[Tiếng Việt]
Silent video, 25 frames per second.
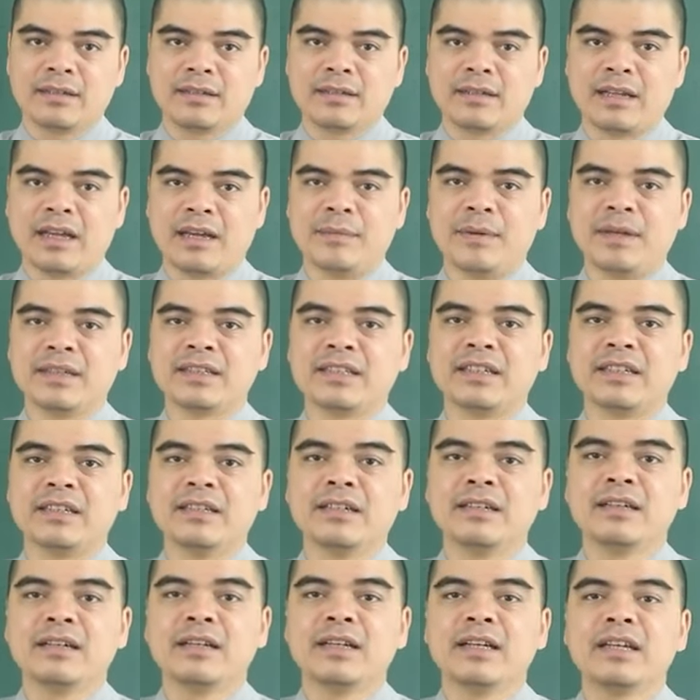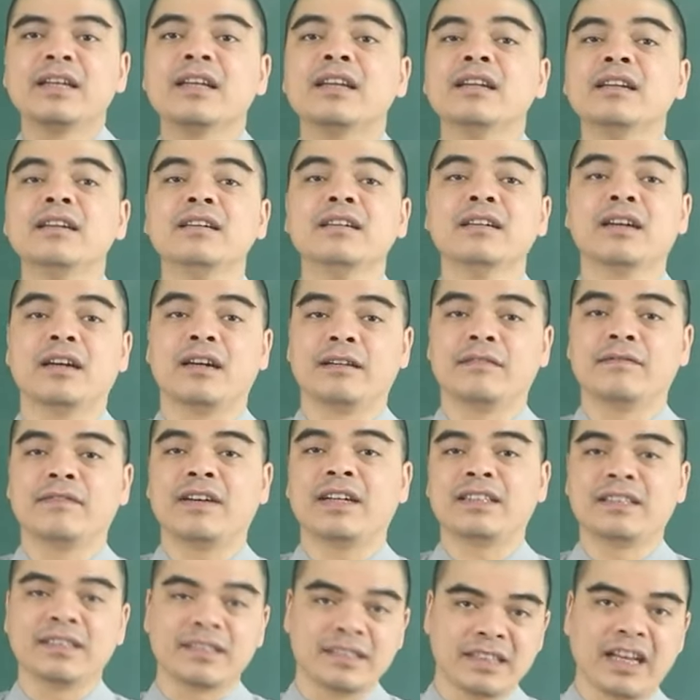để mà gì hiến hưởng
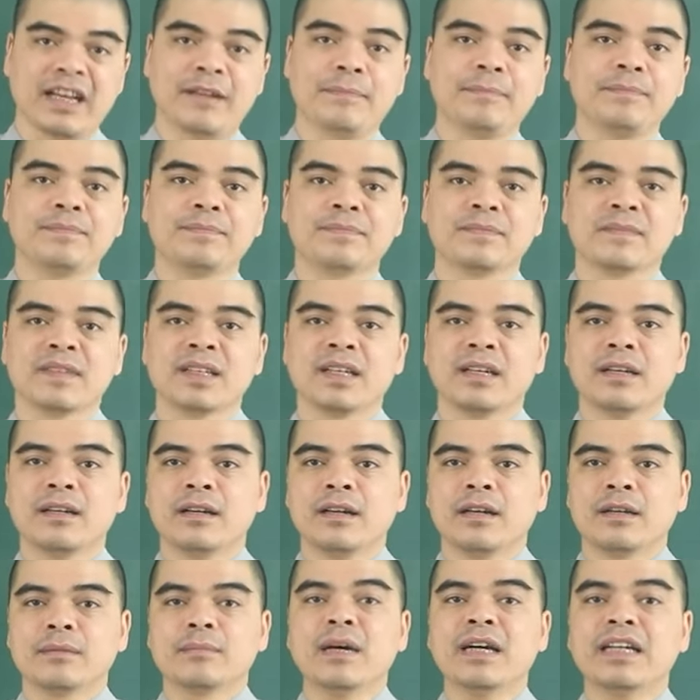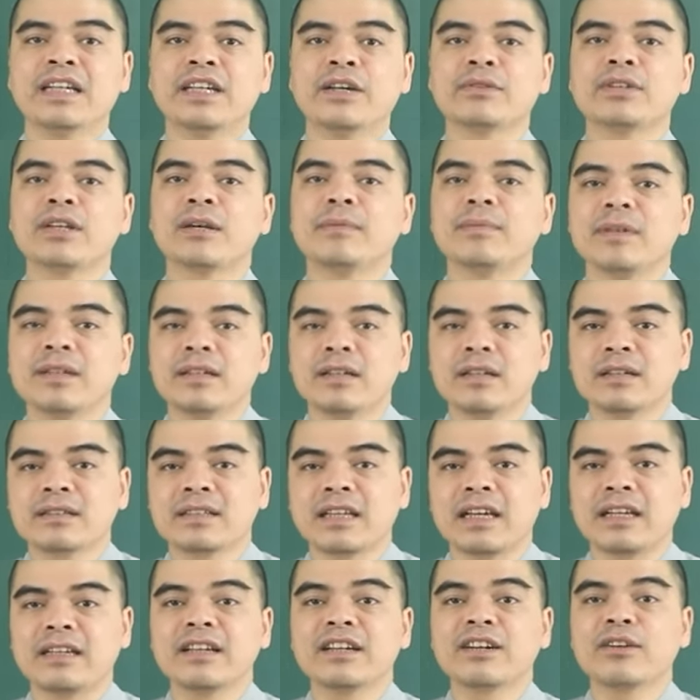và chứng giám bởi nếu thắp hương
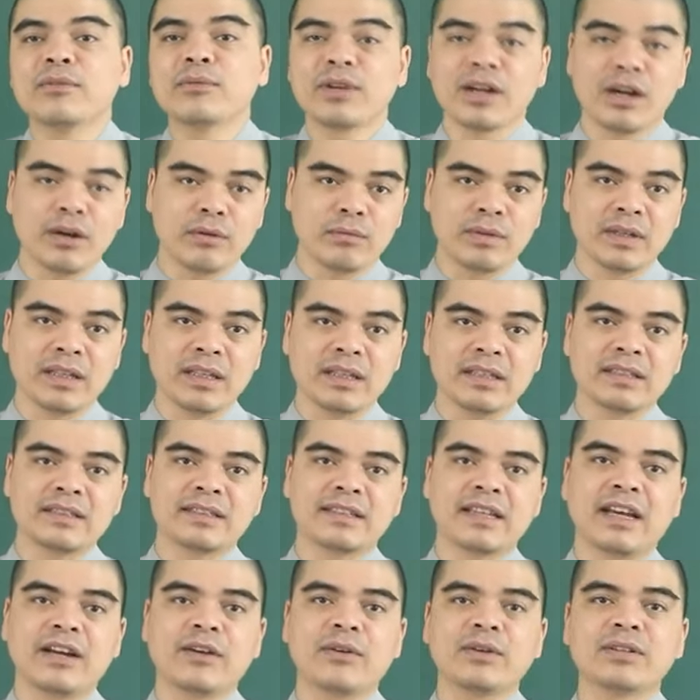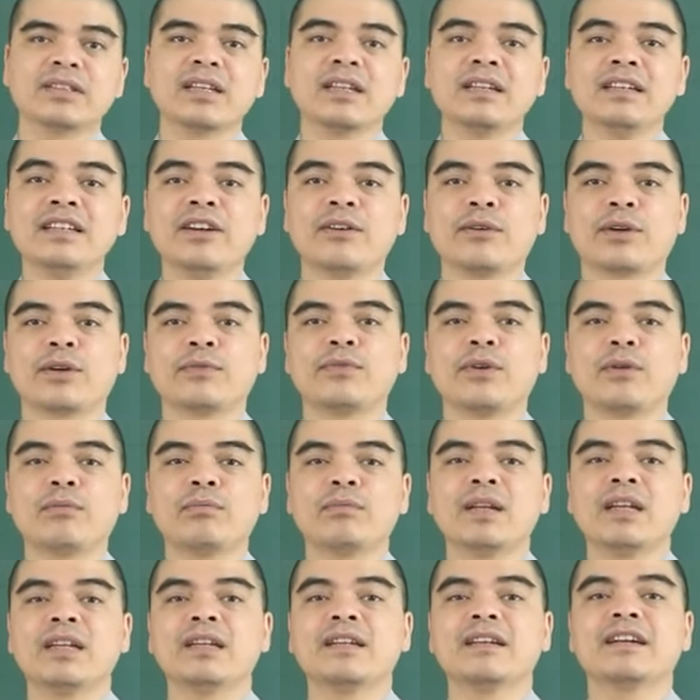tại nơi công cộng ấy, sẽ có rất nhiều cái
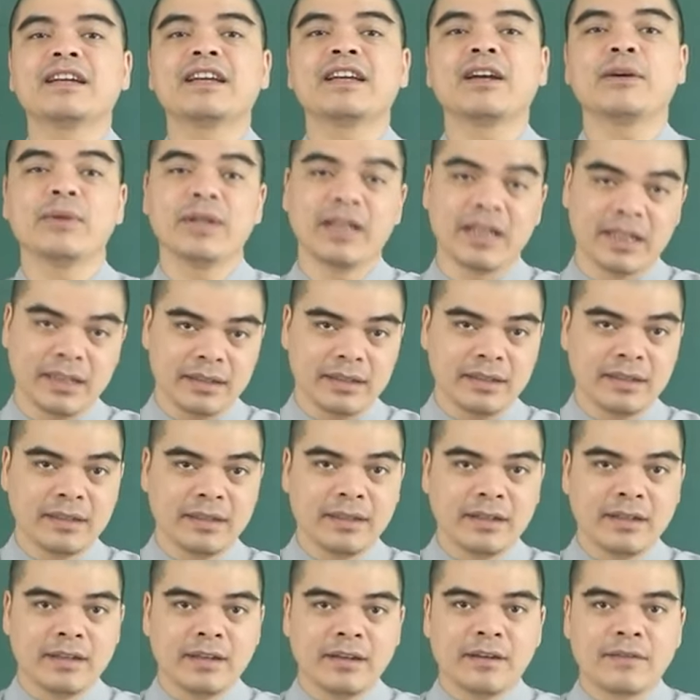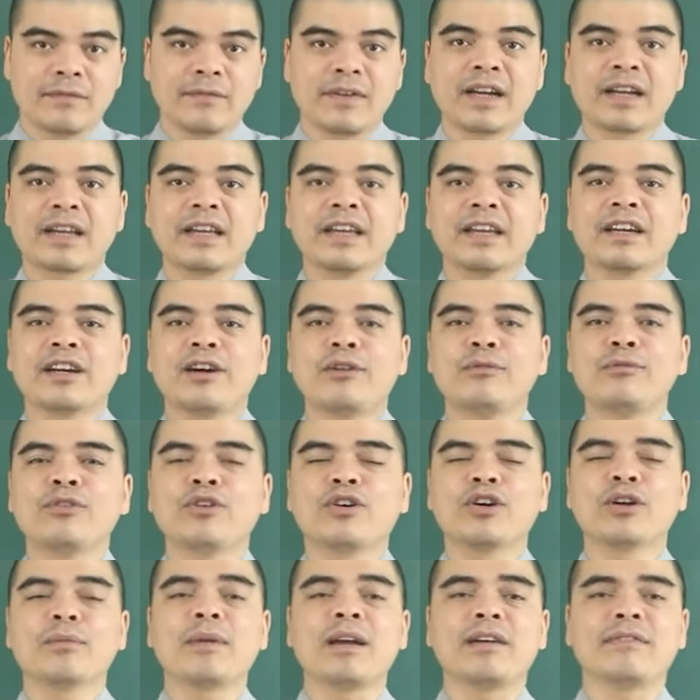vong linh nó kéo đến và khi không
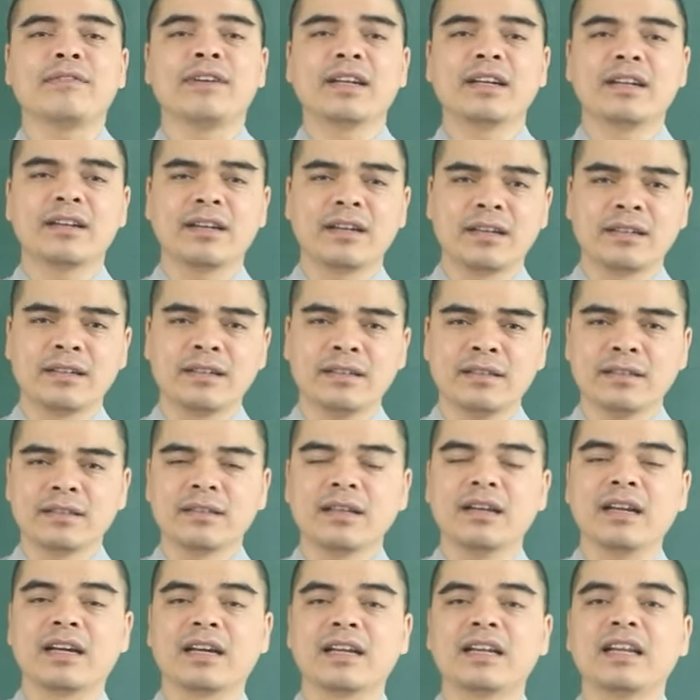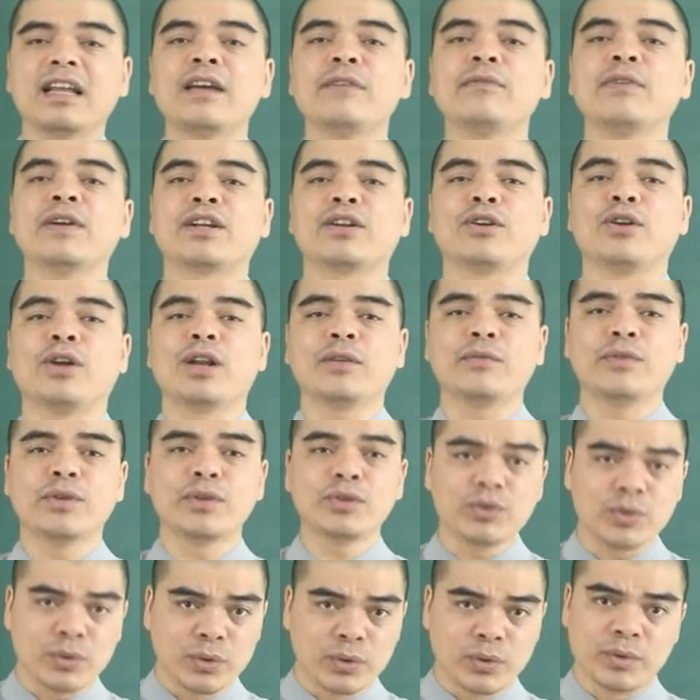có cái bài văn khấn tức là cái lễ vật đó là
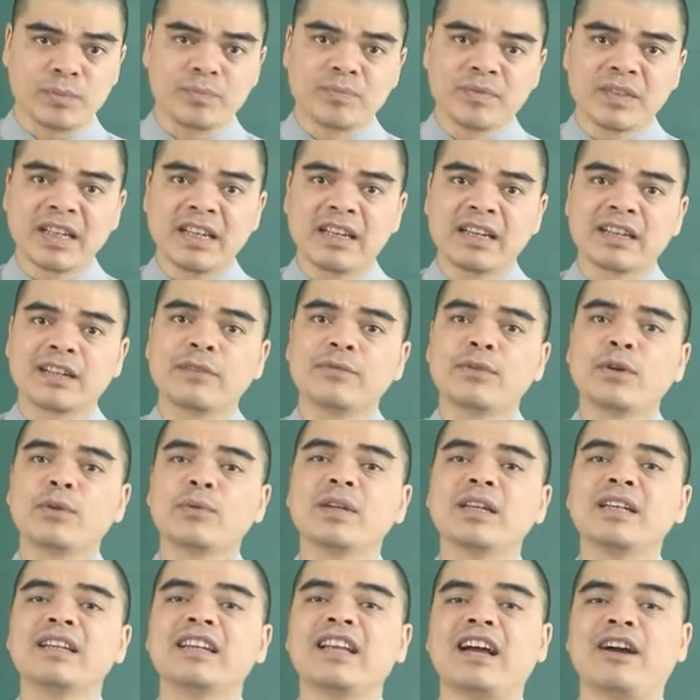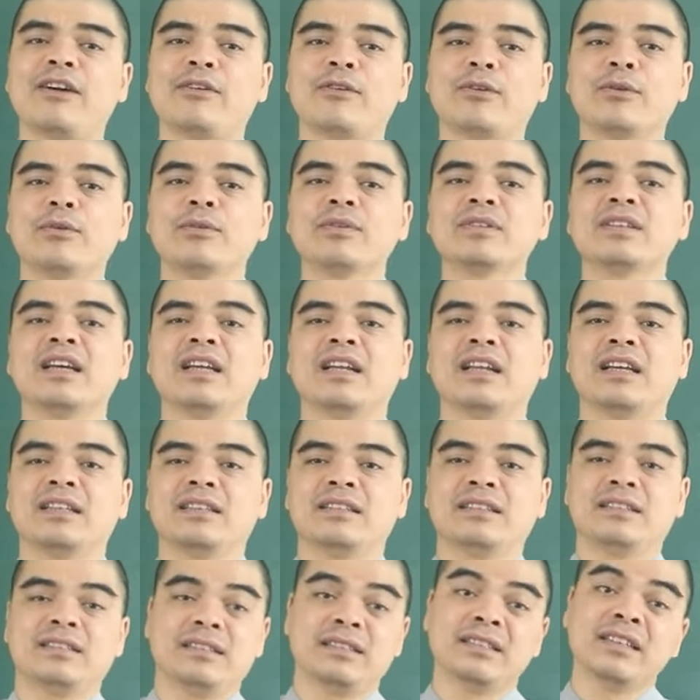vô chủ các vong linh nào cũng có thể
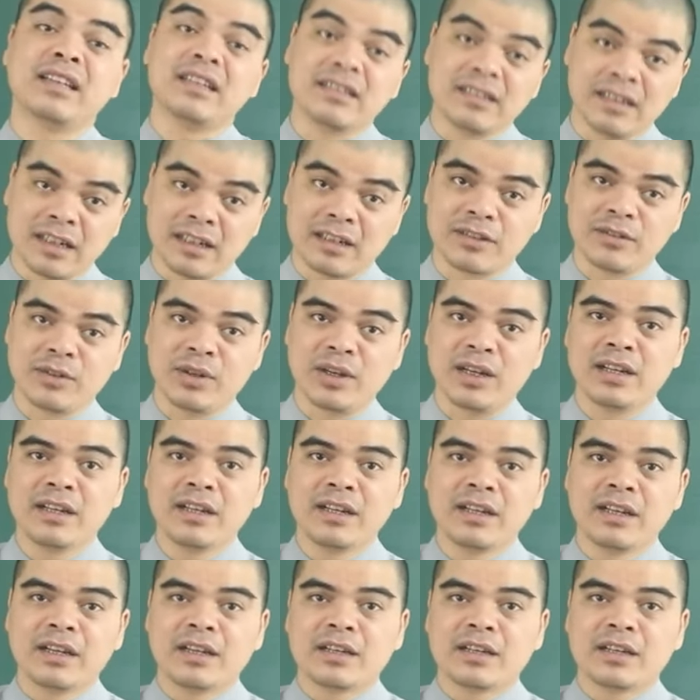là nhận được đúng không ạ